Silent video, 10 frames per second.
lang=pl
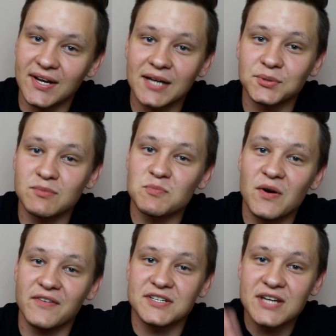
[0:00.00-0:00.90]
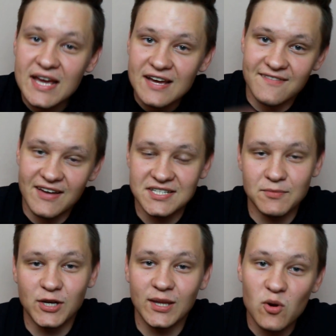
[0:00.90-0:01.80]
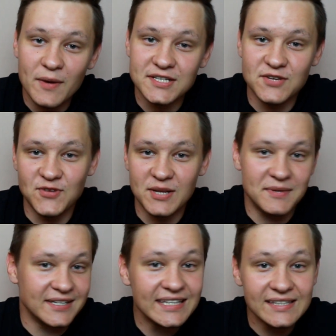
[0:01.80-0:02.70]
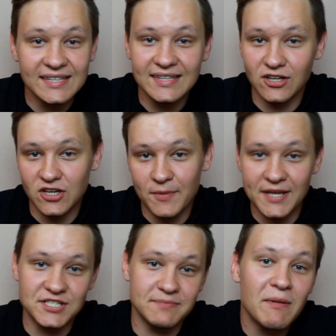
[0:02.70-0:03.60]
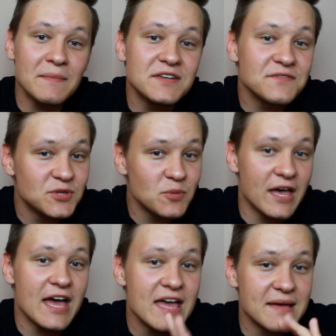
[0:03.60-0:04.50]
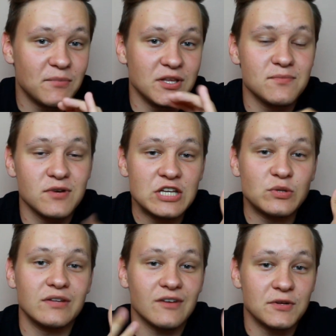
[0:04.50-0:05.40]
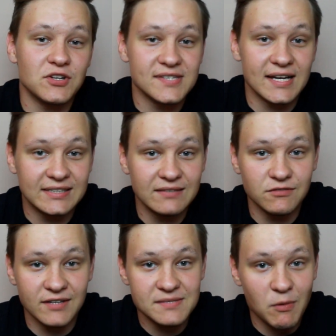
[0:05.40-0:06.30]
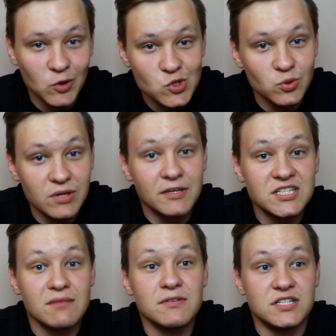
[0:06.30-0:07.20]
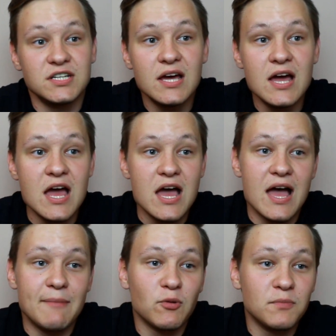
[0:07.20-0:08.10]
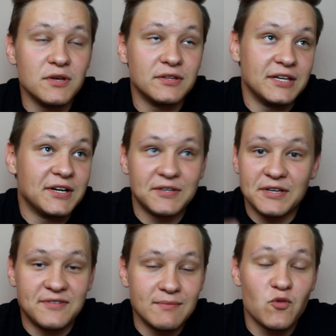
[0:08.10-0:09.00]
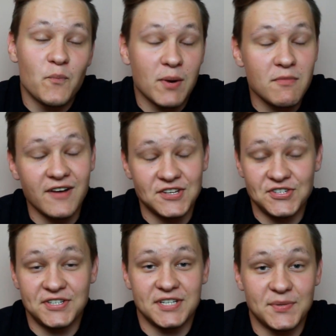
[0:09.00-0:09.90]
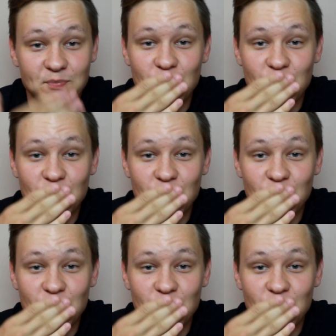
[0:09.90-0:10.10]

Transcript: kolega, któremu powiesz wejdź na mój kanał, obejrzyj filmik, nikt inny go nie obejrzy, bo mam cię w dupie, bo nie byłeś tutaj dwa miesiące aktywny, więc po prostu nie będziemy ci e, publi- tych, tych filmów promować nigdzie.